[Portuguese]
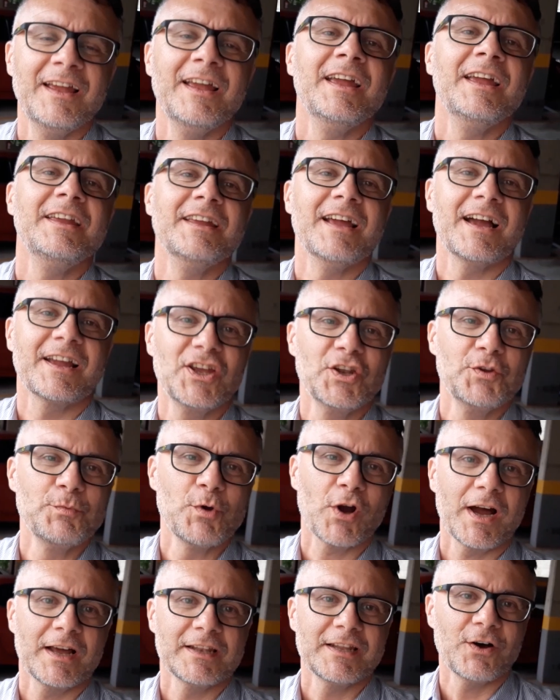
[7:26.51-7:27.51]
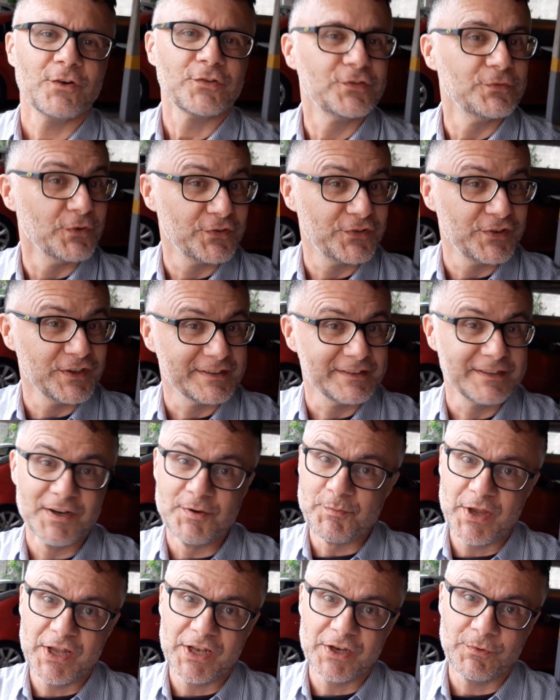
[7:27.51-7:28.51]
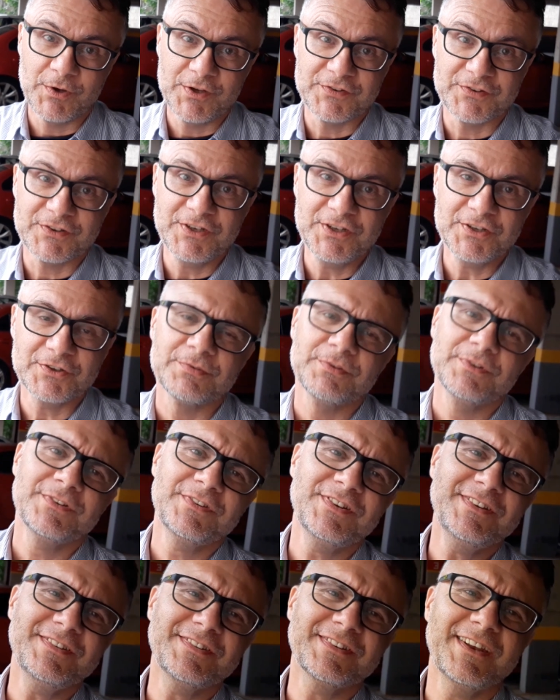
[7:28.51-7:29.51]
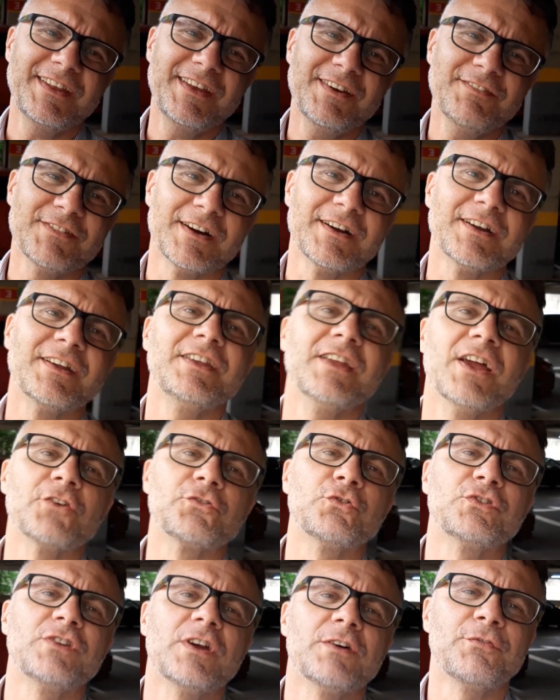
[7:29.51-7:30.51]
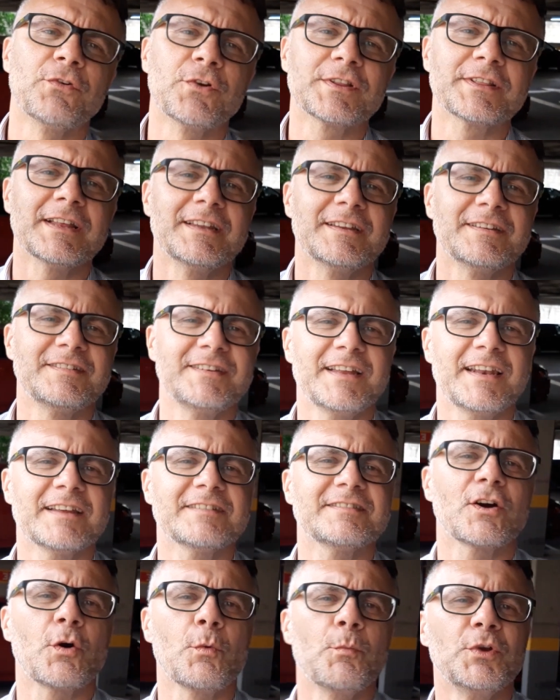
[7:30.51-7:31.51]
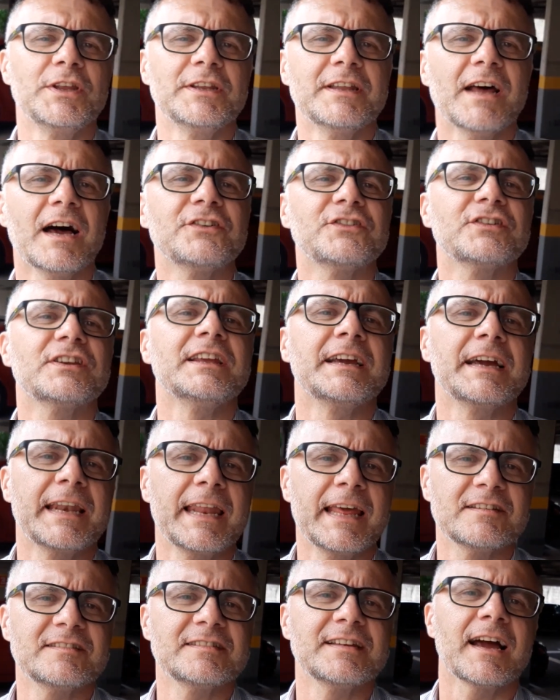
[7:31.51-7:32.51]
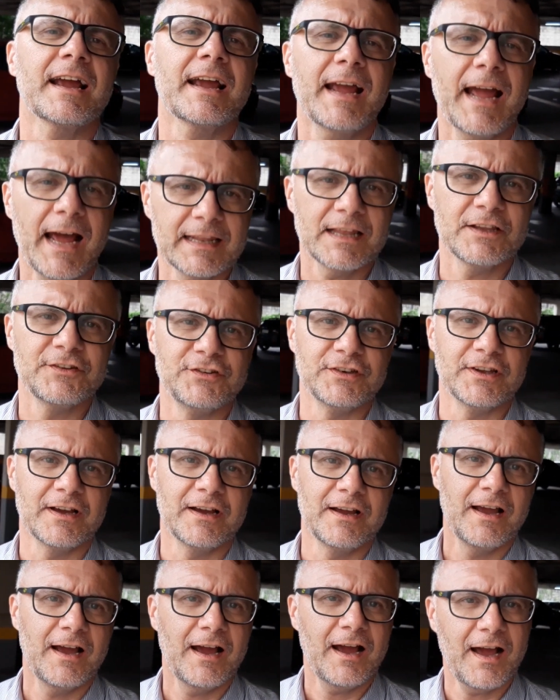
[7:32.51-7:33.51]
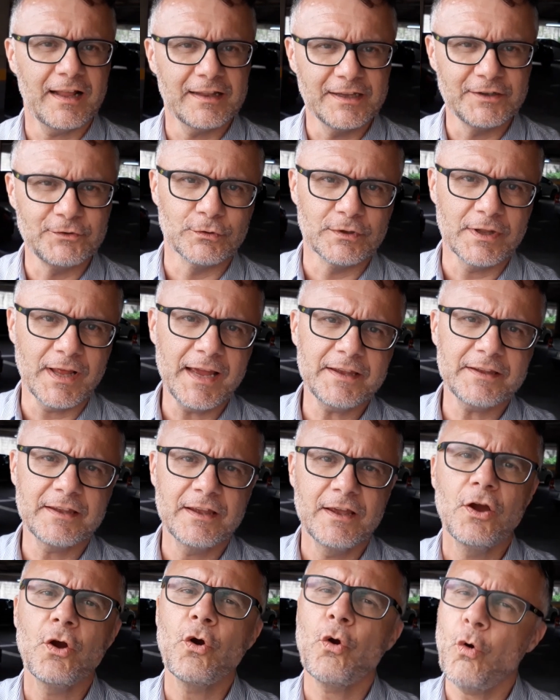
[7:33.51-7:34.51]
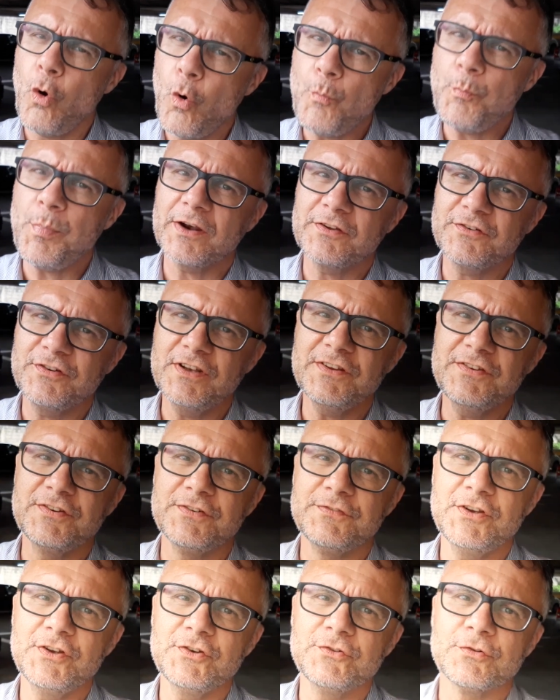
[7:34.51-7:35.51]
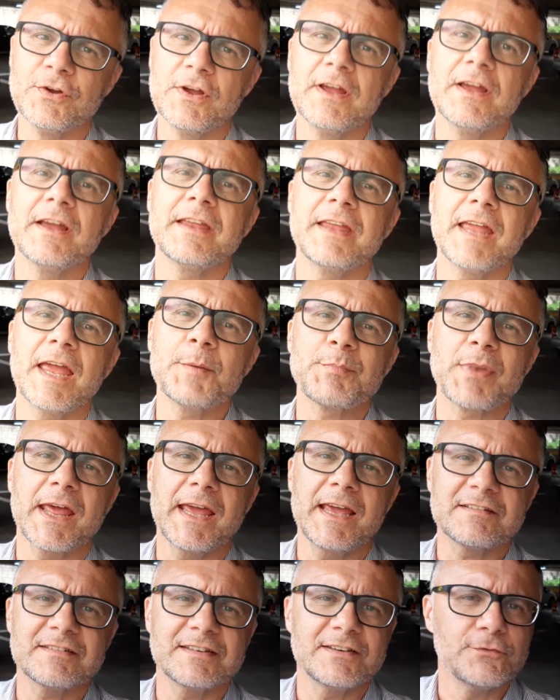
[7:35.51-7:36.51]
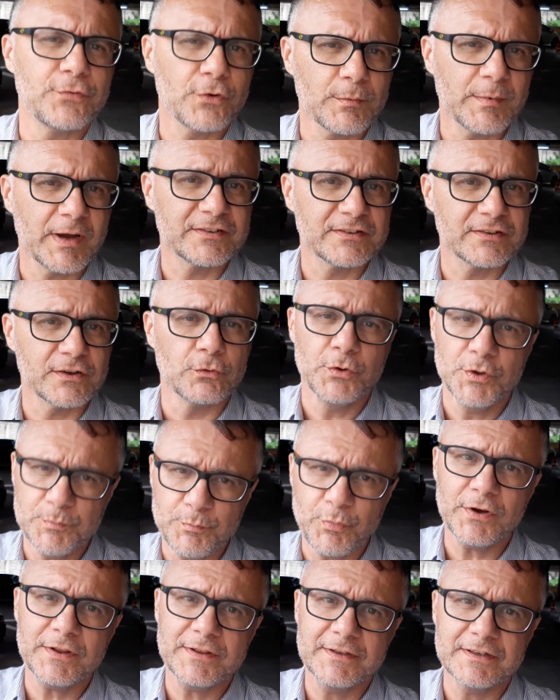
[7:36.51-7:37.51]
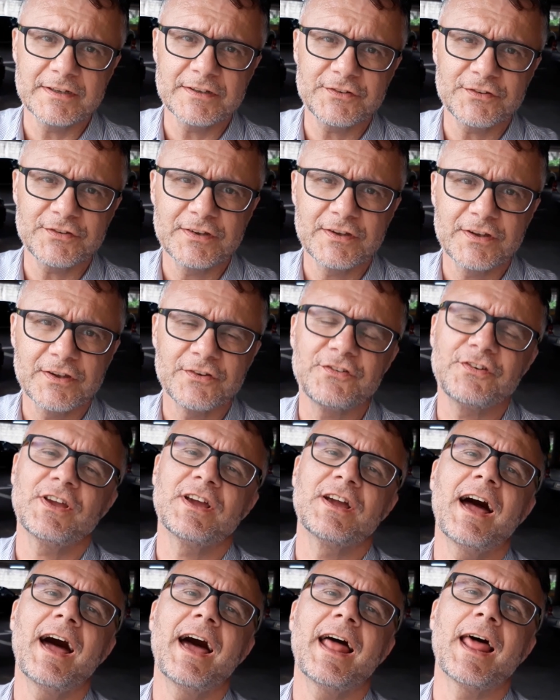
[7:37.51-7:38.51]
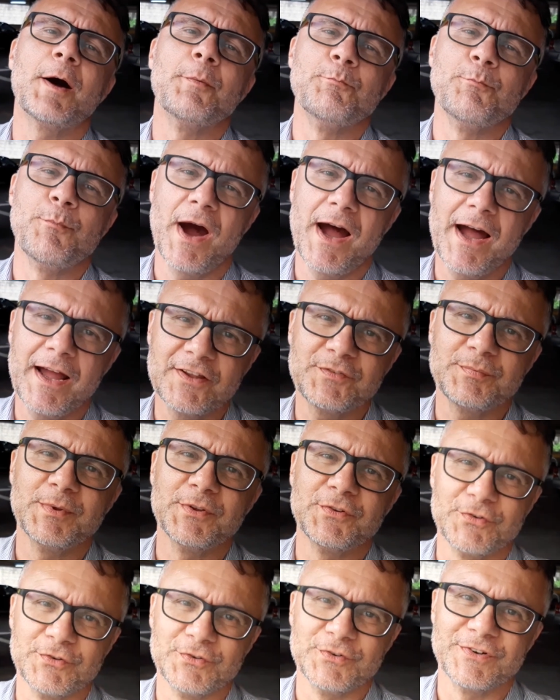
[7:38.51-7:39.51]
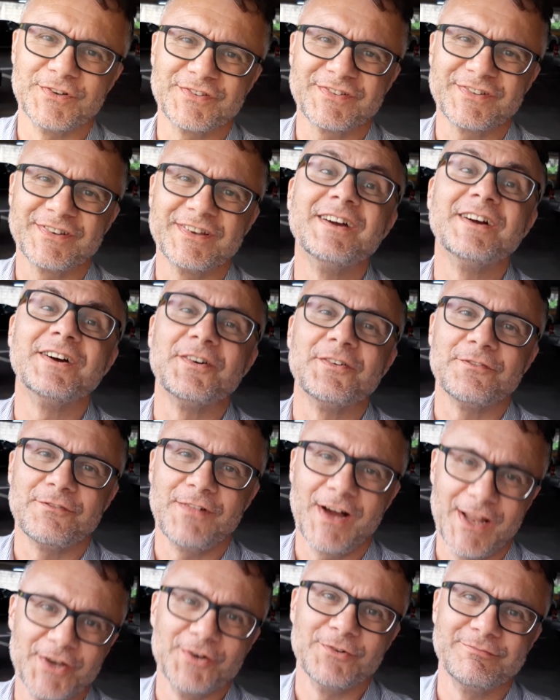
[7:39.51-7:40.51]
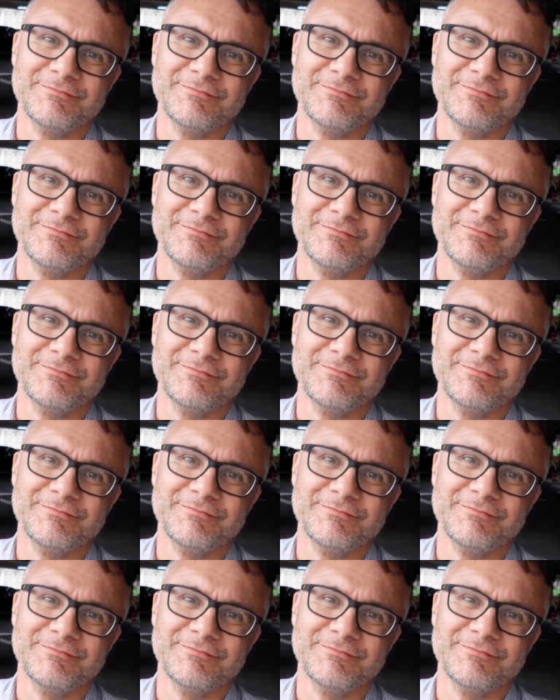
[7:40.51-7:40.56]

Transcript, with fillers: E aqui no meu canal, se você também não é inscrito, se inscreva e ajude a fortalecer essa comunidade que cresce a cada dia. Além do like, compartilhe esse vídeo que é para essa informação importante chegar a mais pessoas. Valeu!